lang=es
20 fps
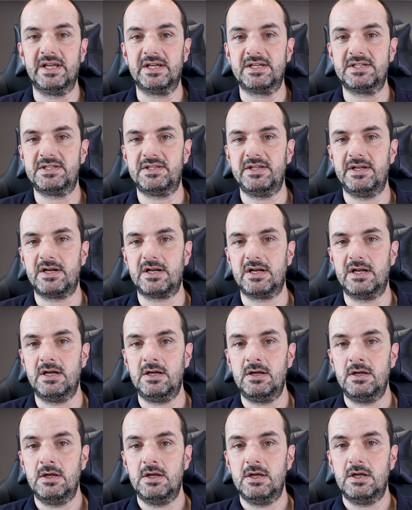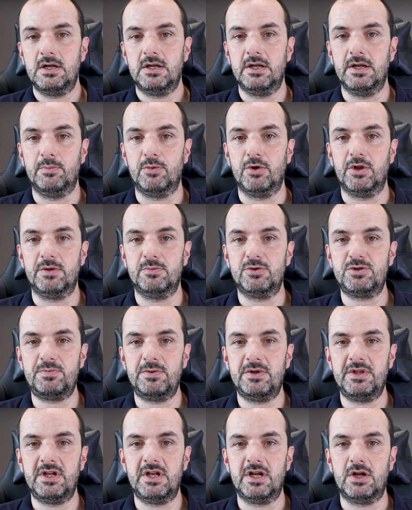externa, le podemos
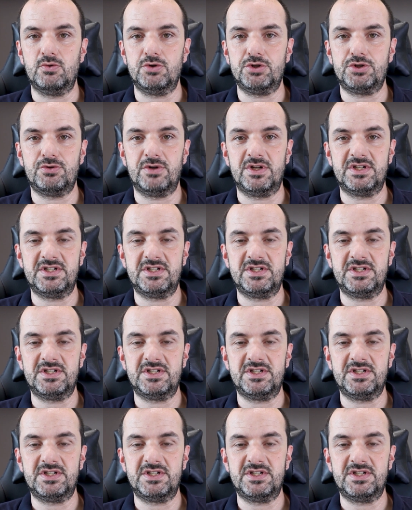pedir a nuestro